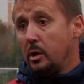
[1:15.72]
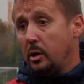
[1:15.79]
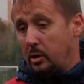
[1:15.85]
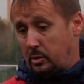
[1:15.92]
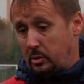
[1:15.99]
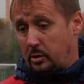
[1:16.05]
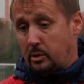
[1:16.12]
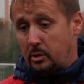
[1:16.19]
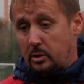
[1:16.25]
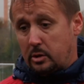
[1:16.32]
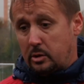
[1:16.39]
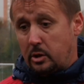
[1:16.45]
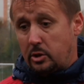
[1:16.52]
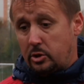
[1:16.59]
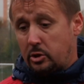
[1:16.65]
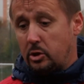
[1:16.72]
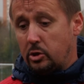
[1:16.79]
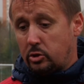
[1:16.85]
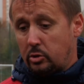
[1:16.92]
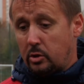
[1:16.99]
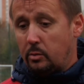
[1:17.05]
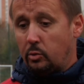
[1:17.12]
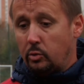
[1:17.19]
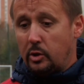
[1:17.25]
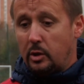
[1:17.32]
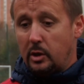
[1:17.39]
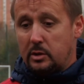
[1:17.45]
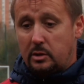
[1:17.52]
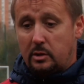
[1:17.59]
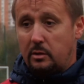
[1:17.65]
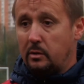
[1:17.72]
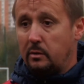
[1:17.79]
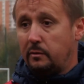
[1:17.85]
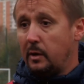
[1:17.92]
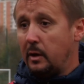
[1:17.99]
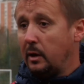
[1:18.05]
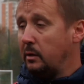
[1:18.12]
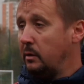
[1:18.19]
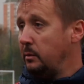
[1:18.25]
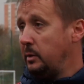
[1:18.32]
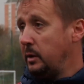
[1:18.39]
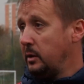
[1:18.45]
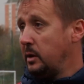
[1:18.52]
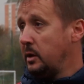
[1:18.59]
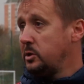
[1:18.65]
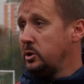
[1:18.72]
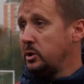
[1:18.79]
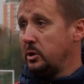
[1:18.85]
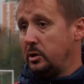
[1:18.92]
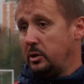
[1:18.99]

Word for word: Я считаю, что нам удалась фланговая передача,